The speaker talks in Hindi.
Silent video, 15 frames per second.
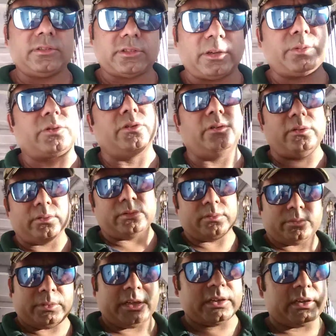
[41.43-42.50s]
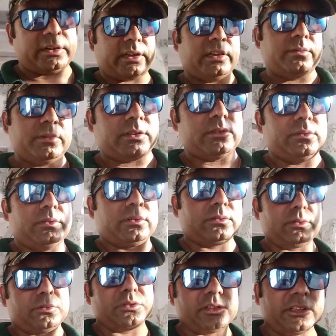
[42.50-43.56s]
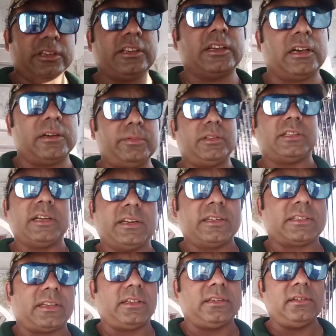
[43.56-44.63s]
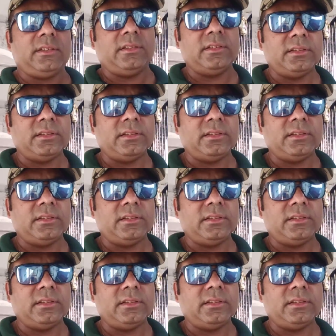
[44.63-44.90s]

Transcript: सबको मेरा राय में तो उनको कुछ दिन यहाँ बिताना चाहिए